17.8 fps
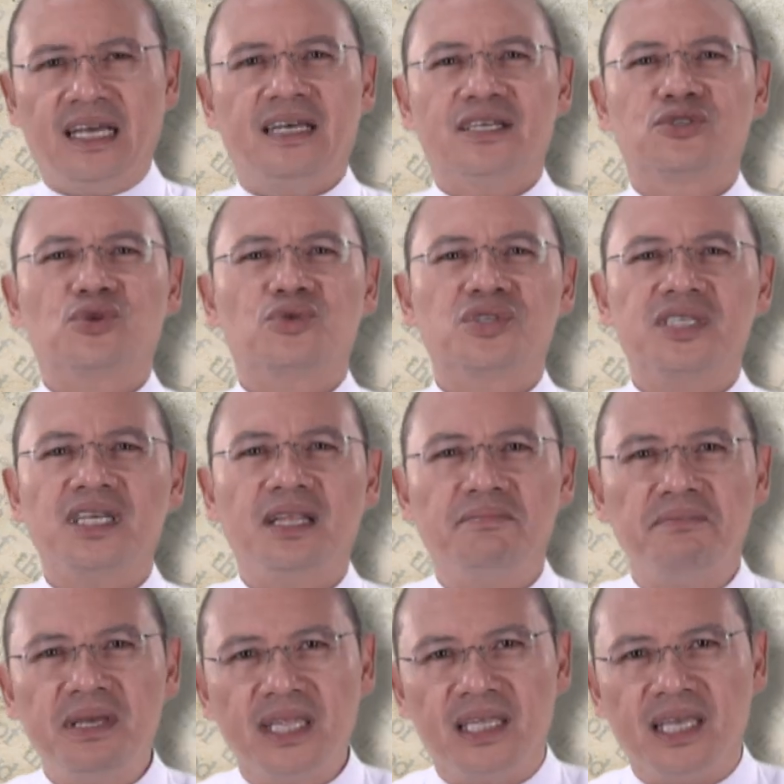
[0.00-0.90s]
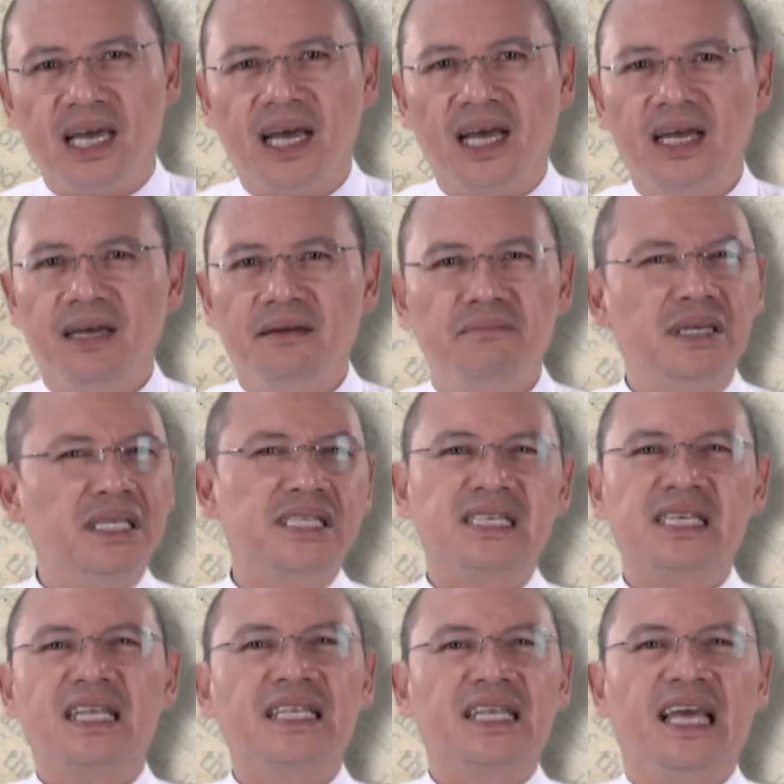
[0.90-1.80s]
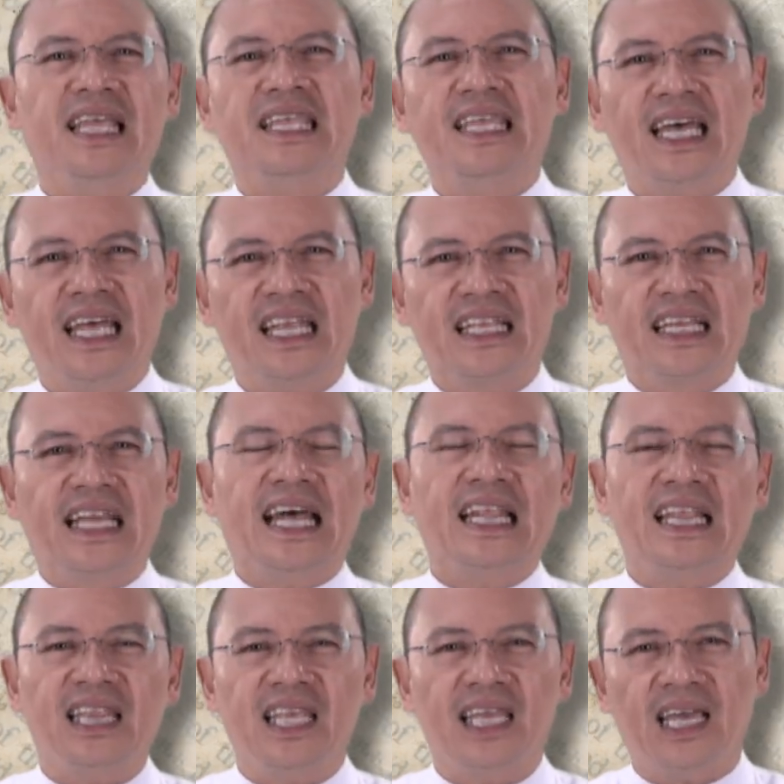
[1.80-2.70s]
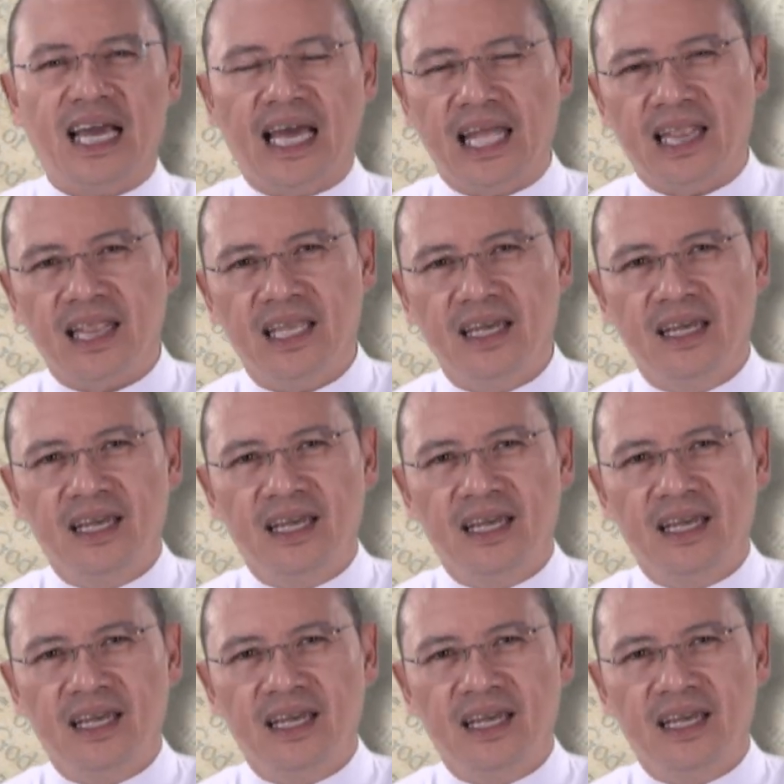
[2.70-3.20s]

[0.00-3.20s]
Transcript: Social media, minsan ganyan, gantihan.